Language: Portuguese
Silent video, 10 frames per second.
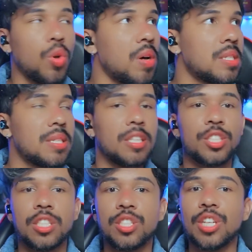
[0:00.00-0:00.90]
Nossa,
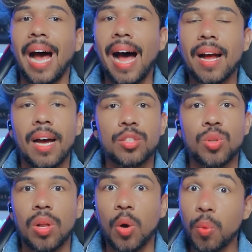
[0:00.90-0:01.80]
gente. A
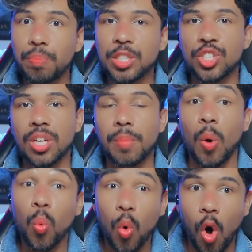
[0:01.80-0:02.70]
cartola, o pijama,
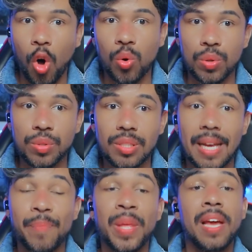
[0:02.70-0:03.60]
o óculos.
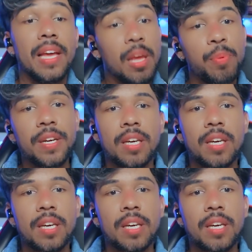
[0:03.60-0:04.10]
E por